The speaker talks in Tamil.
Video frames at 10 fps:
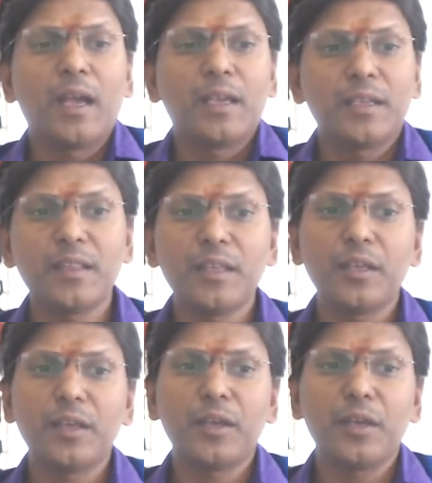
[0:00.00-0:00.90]
இதை
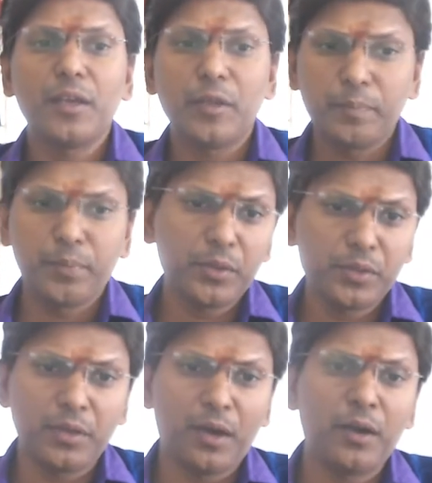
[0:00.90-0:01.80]
இப்போது
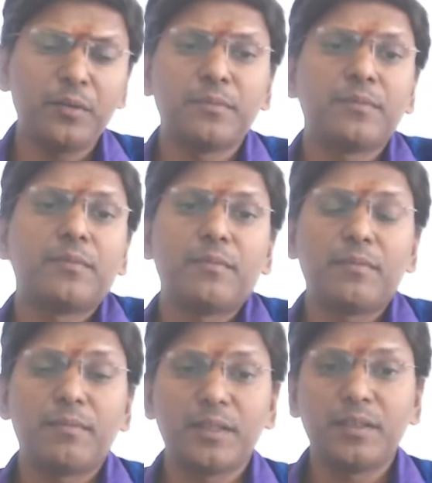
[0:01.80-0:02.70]
ஆளும்
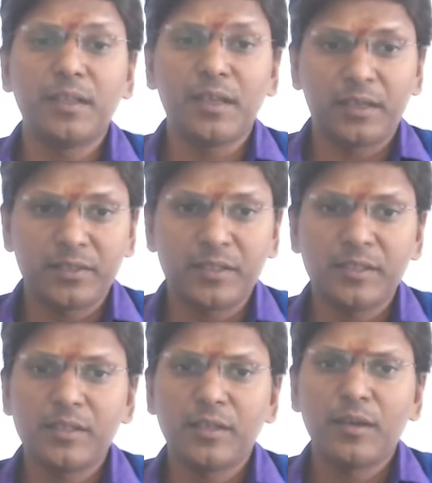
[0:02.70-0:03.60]
மத்திய அரசு
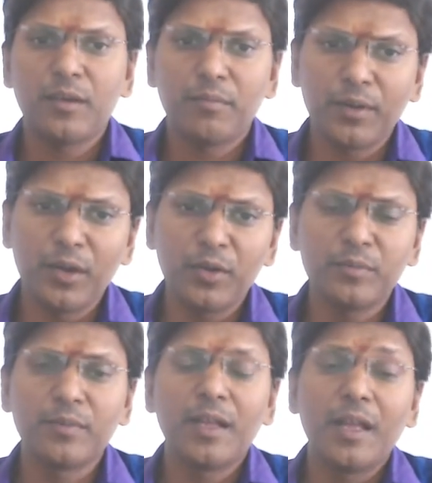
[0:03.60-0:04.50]
மேலும்
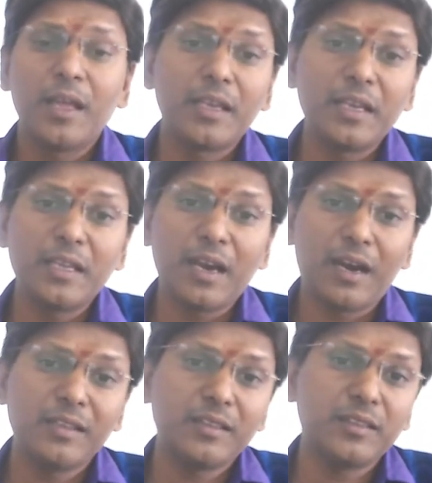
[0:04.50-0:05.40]
இனி
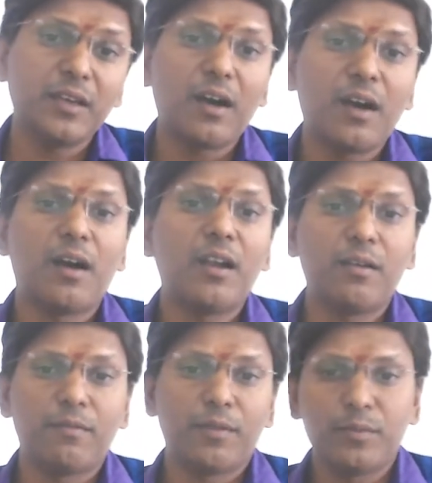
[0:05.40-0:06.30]
அடுத்து ஆள
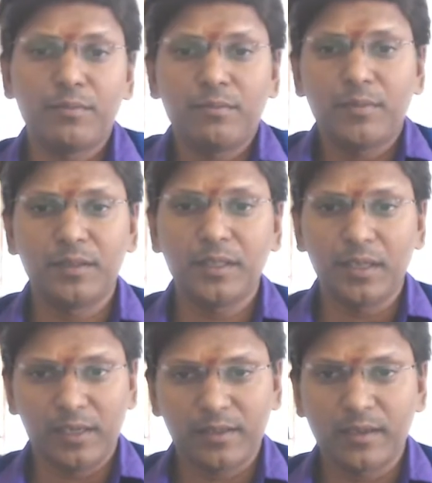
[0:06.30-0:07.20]
வரும் மத்திய
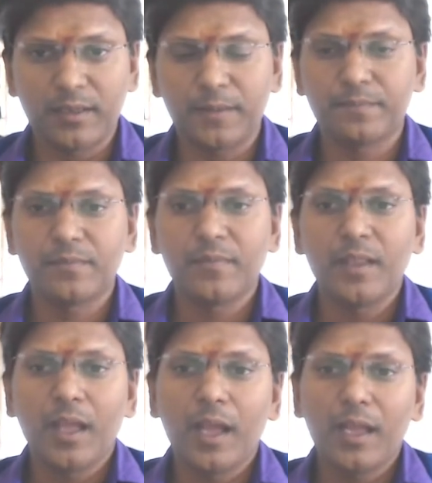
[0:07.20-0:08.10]
அரசாங்கம்
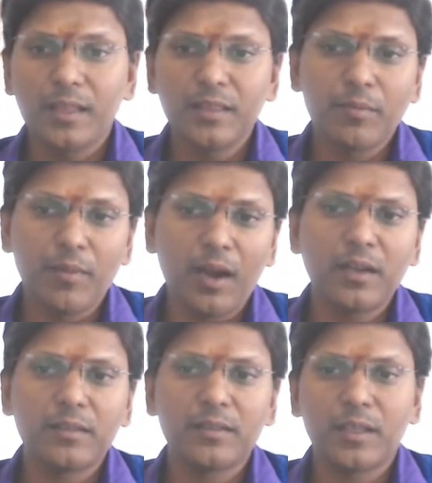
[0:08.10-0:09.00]
இந்த
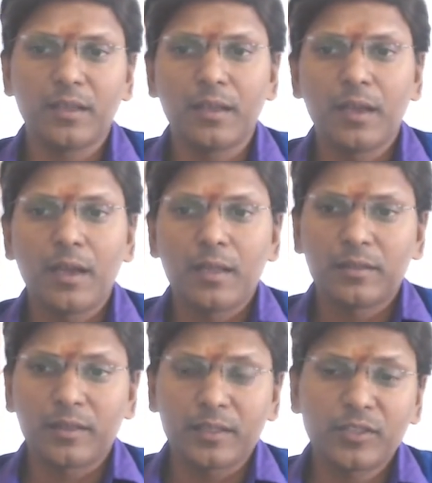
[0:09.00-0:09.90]
மாற்றத்தை
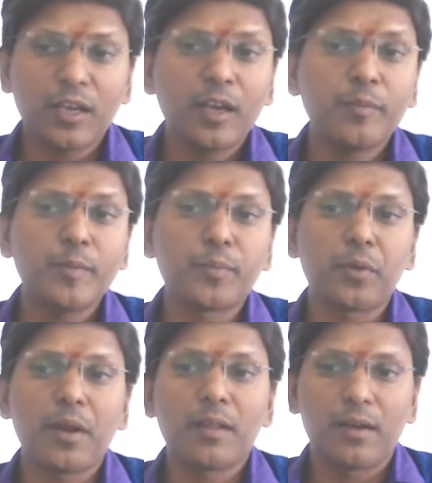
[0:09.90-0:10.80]
தற்சார்பு
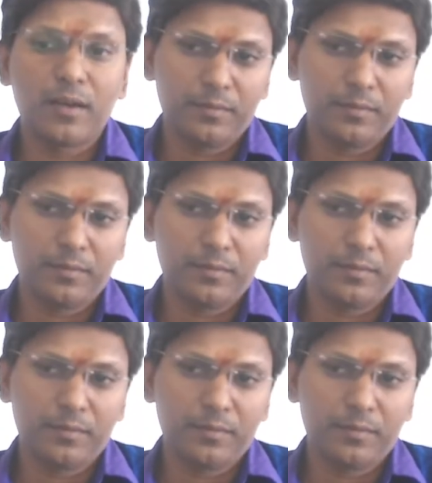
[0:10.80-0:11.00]
பொருளாதாரம்